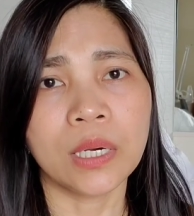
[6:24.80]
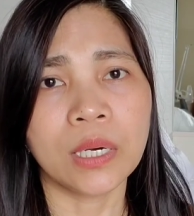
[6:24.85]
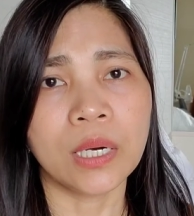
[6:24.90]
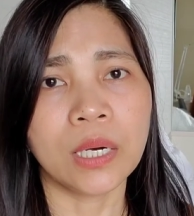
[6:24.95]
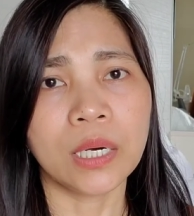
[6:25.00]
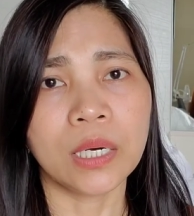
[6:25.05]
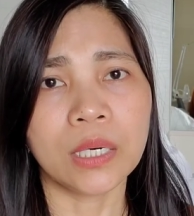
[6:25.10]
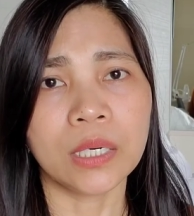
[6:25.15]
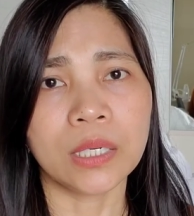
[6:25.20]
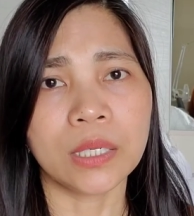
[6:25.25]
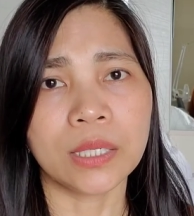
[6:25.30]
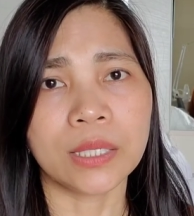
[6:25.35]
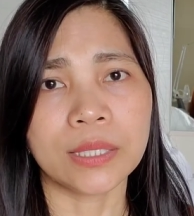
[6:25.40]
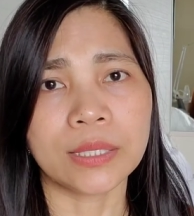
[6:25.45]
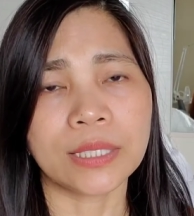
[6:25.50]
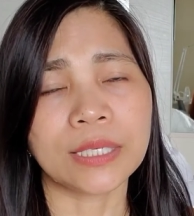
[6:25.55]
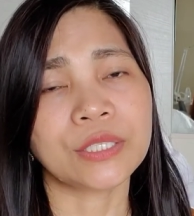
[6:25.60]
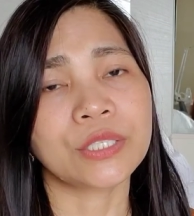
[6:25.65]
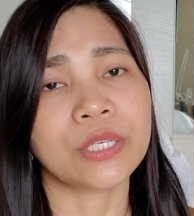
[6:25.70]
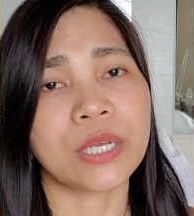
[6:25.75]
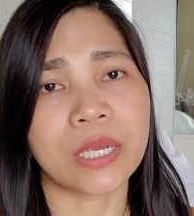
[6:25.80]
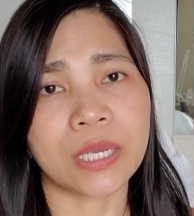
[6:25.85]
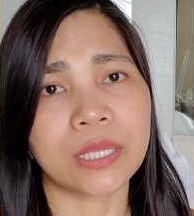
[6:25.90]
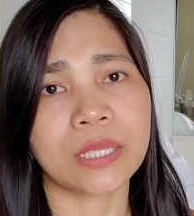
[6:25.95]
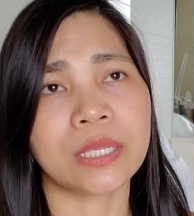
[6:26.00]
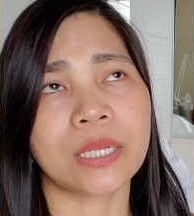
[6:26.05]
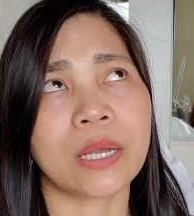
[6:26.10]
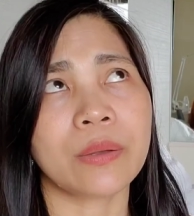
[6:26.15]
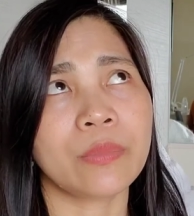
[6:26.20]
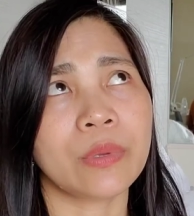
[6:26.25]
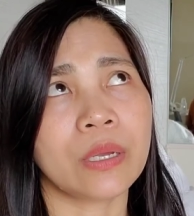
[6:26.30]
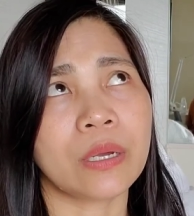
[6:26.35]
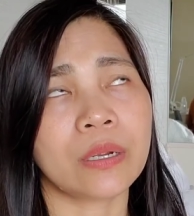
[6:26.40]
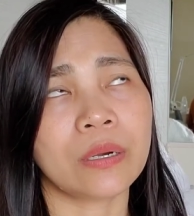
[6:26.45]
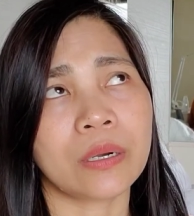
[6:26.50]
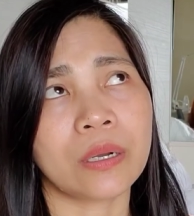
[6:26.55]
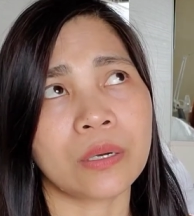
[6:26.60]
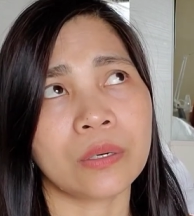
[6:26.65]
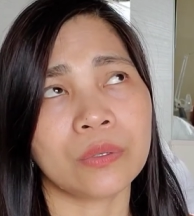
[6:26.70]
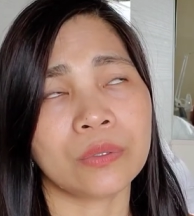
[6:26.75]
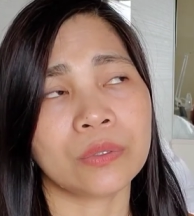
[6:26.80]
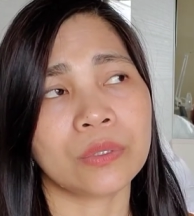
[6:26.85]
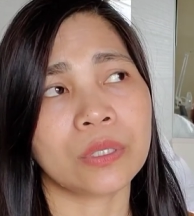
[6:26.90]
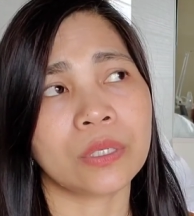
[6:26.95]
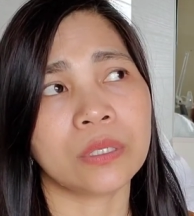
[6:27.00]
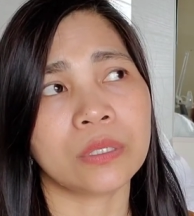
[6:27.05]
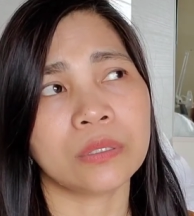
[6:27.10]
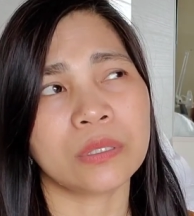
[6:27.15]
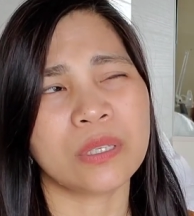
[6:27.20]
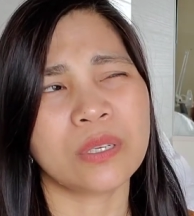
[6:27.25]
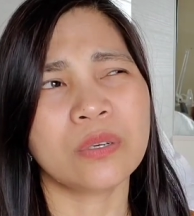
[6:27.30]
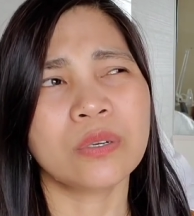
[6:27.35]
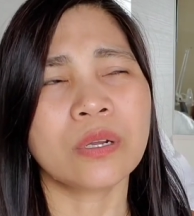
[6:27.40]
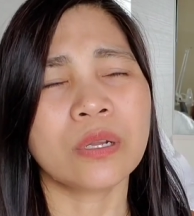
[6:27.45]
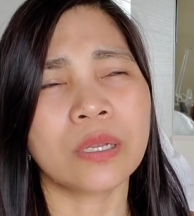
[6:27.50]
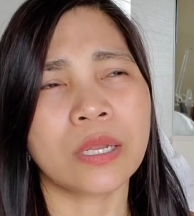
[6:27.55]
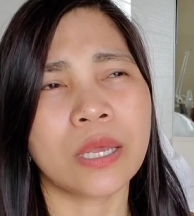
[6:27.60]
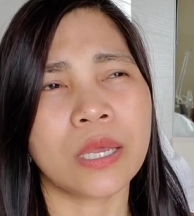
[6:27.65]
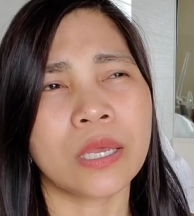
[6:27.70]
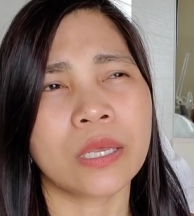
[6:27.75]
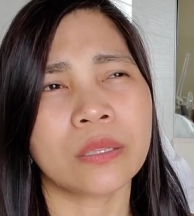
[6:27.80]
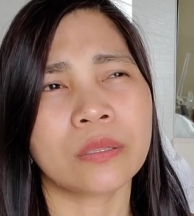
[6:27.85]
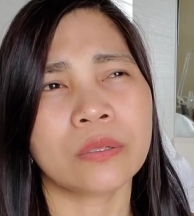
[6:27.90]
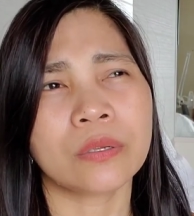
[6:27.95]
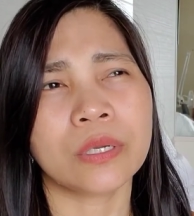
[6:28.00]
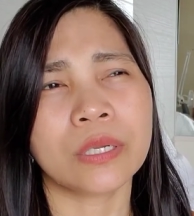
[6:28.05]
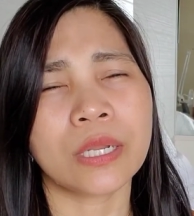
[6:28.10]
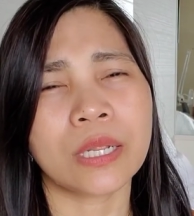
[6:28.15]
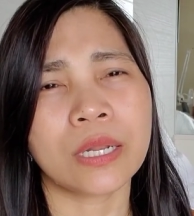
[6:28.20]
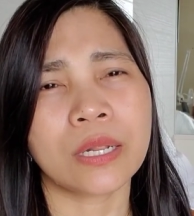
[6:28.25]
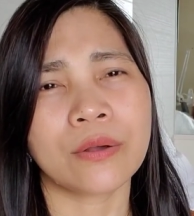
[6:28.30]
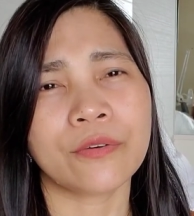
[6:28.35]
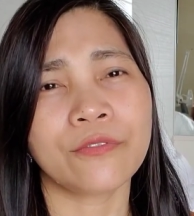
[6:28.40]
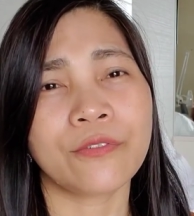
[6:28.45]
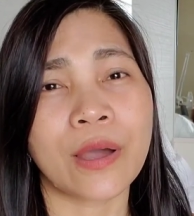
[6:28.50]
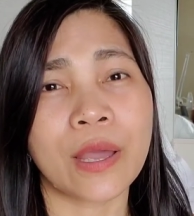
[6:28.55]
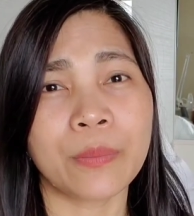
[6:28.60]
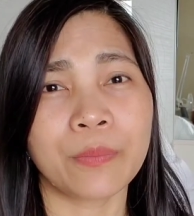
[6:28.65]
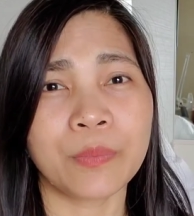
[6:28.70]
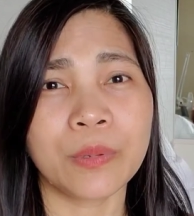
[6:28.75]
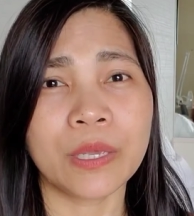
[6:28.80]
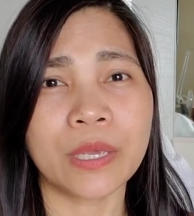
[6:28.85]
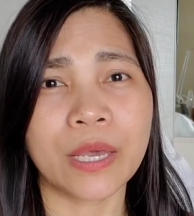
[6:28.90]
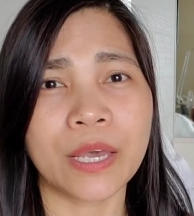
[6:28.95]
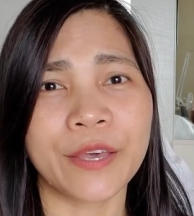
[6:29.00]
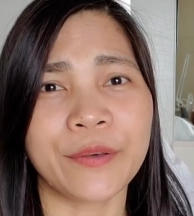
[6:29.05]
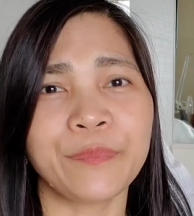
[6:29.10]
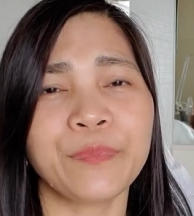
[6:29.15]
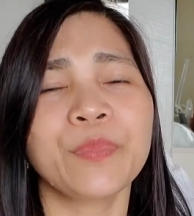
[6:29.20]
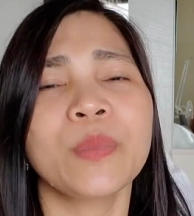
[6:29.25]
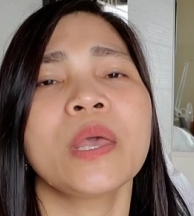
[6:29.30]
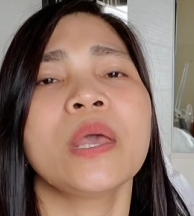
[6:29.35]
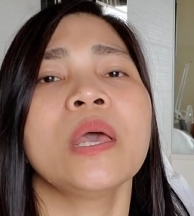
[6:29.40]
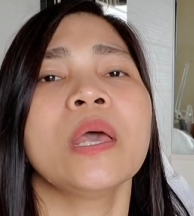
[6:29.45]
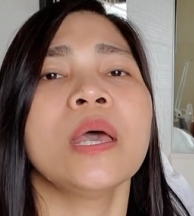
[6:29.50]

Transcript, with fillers: uh, nag-check in kami around, oh, siguro later na ng 5pm.